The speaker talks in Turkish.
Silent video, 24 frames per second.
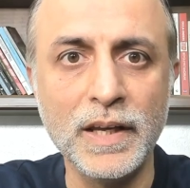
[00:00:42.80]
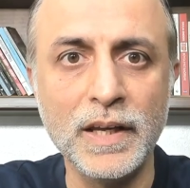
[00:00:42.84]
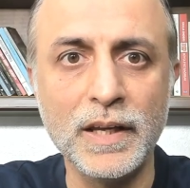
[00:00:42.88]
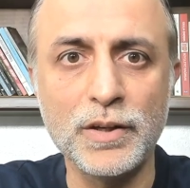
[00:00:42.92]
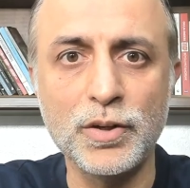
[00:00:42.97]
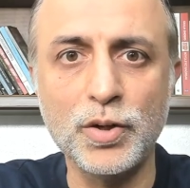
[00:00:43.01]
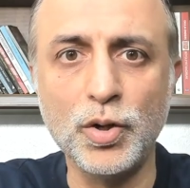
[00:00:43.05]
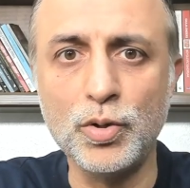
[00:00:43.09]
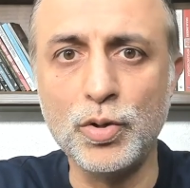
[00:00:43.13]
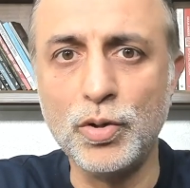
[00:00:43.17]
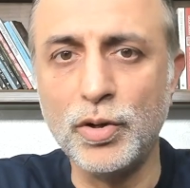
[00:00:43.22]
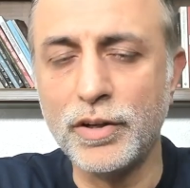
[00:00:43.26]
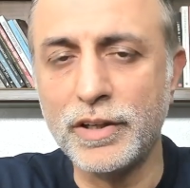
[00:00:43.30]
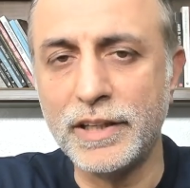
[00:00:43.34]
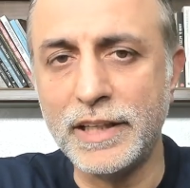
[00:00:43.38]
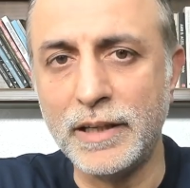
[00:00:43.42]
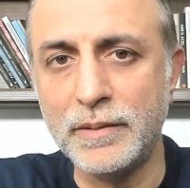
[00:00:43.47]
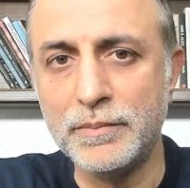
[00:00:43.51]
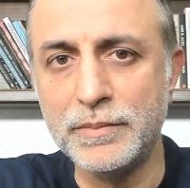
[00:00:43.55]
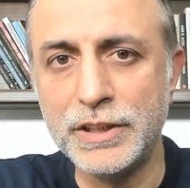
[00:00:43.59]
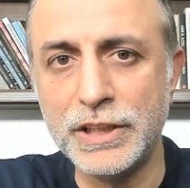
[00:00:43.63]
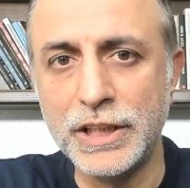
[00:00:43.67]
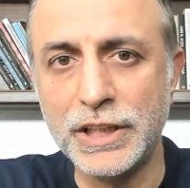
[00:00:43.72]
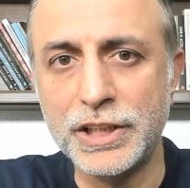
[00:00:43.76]

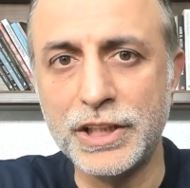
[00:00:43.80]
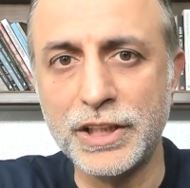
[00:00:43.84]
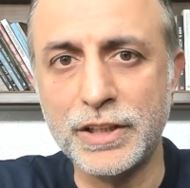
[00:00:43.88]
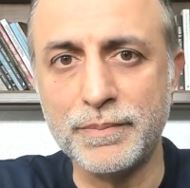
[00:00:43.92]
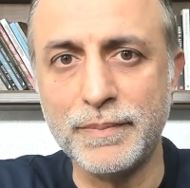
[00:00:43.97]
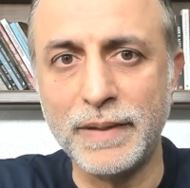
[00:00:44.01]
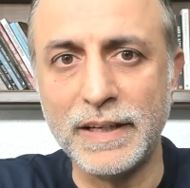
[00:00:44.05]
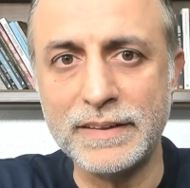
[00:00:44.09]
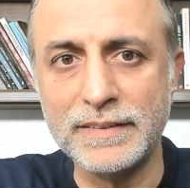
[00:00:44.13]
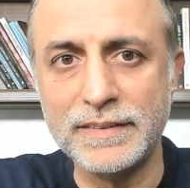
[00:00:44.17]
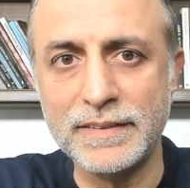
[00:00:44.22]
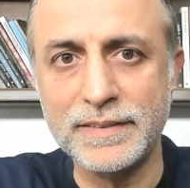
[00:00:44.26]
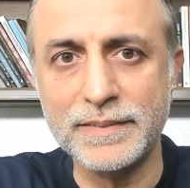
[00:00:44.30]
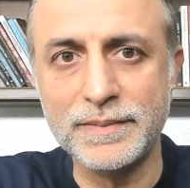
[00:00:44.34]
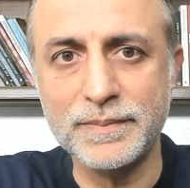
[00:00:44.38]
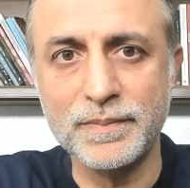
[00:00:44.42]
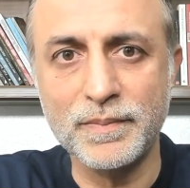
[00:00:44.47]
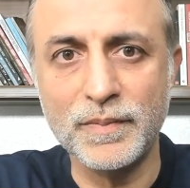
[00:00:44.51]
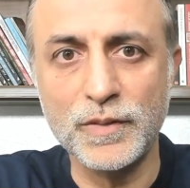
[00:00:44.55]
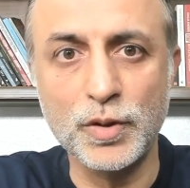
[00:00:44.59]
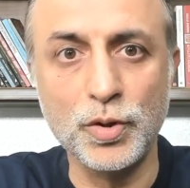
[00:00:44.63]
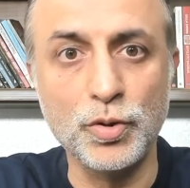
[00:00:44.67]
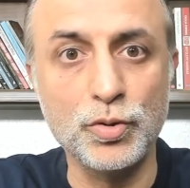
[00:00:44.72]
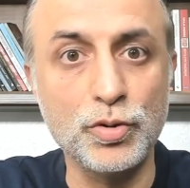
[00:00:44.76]
Kötülükten bir şey çıkmaz.
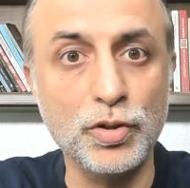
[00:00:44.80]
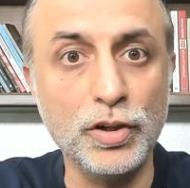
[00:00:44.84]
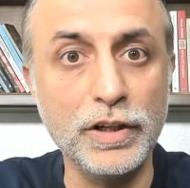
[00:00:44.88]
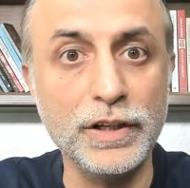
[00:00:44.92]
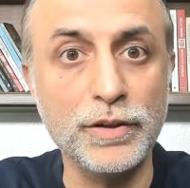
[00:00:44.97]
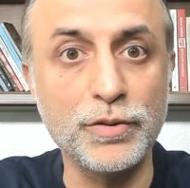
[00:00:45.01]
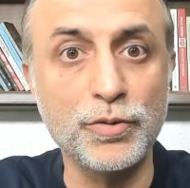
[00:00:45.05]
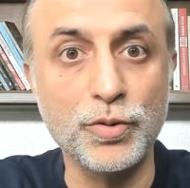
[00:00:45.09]
Kötülüğün